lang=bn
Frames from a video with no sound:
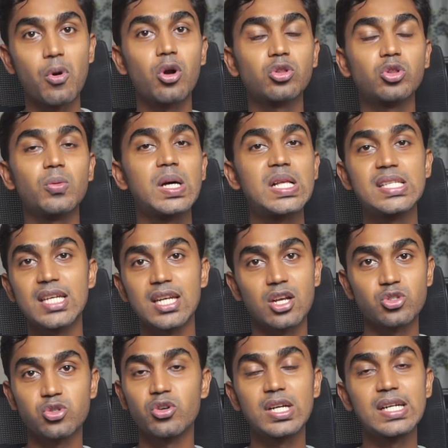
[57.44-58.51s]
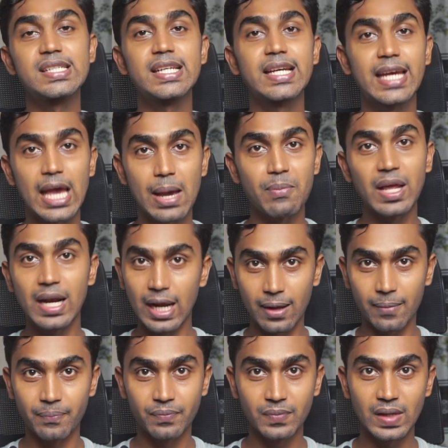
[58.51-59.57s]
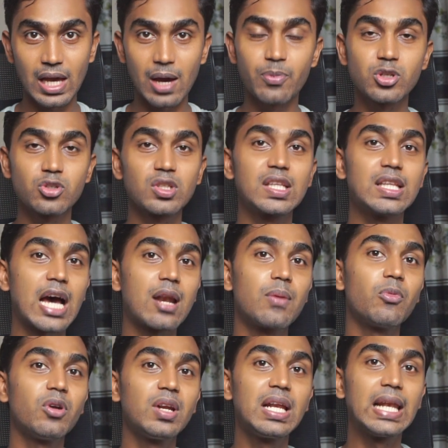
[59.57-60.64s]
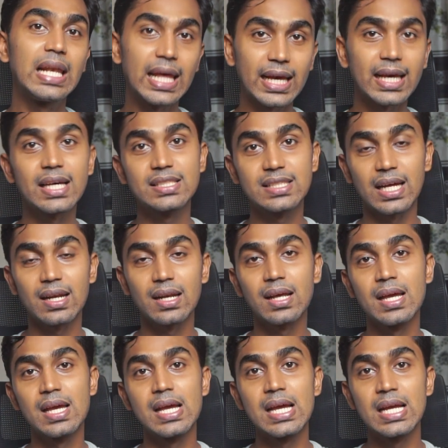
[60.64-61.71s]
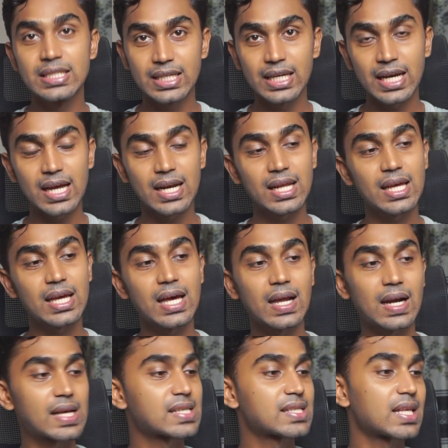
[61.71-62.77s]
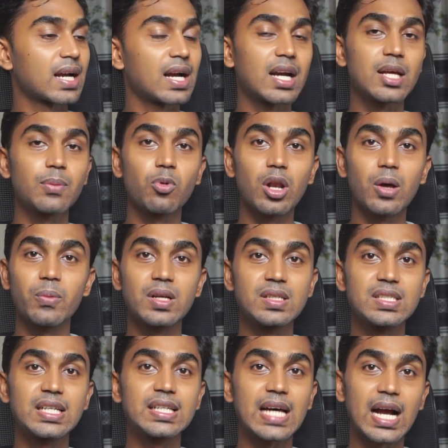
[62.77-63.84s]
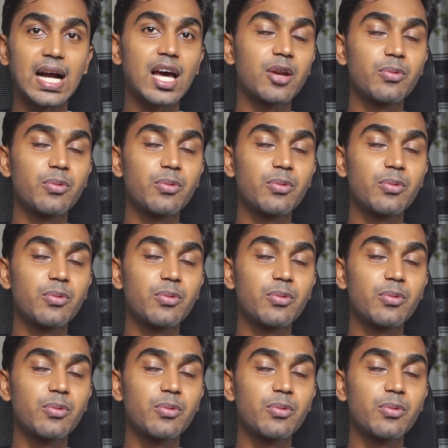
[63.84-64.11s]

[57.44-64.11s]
বর্তমান জেনারেশনের যে ক্যামেরা আপনি যদি ধানমন্ডি লেকে যান সেখানে রাস্তাঘাটে পোলাপান যে টাকার